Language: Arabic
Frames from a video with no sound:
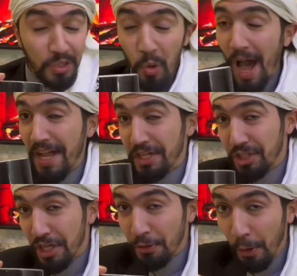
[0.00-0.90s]
سؤال
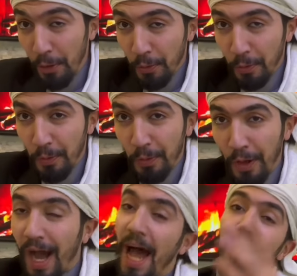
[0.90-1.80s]
جديد وحلو
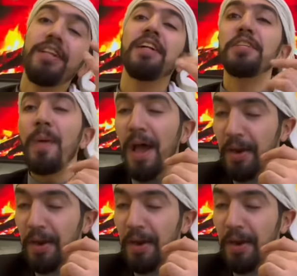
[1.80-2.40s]
خلينا نسمع